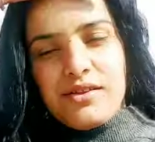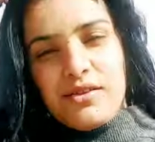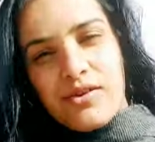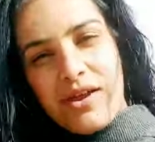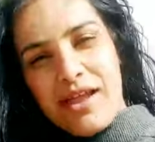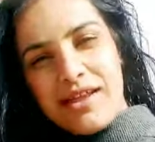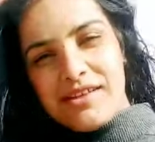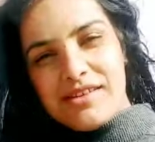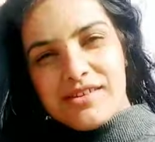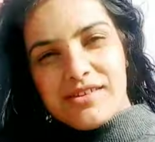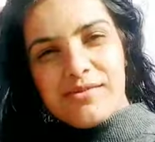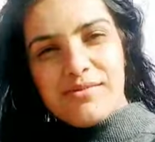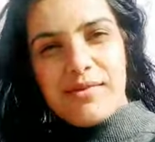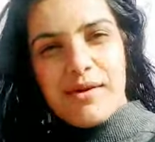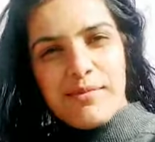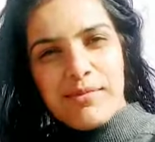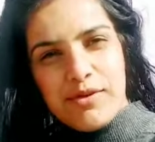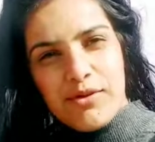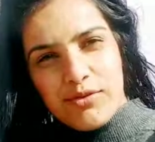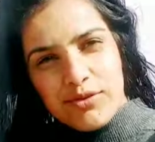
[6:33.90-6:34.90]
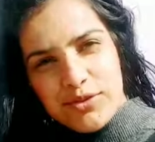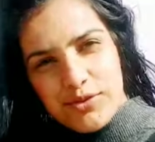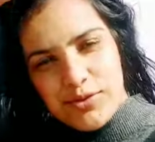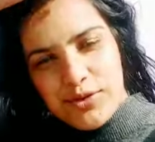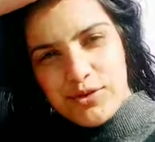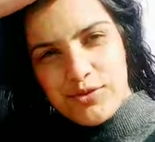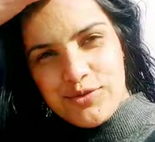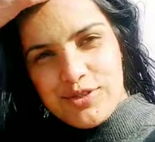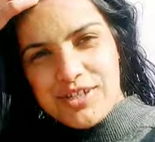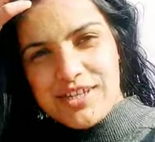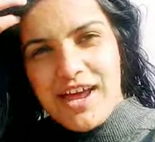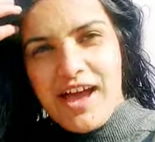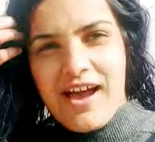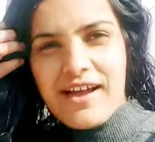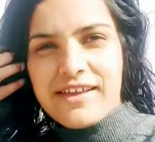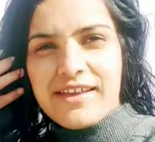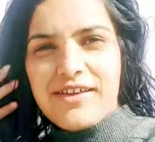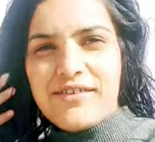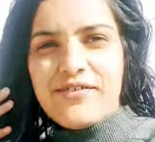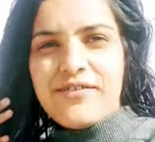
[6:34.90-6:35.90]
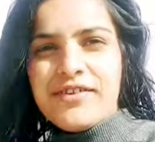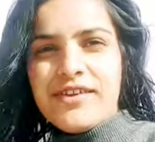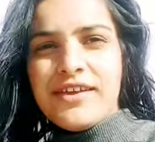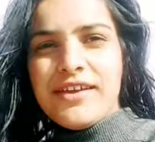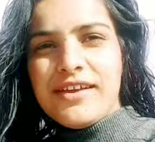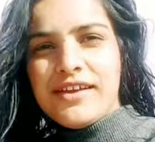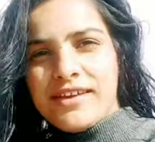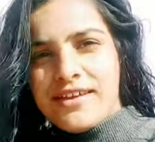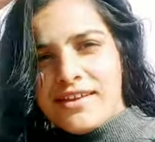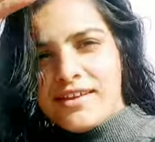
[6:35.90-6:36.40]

तो गाइस मैं भी हो चुकी हूँ जी नहा के फ्री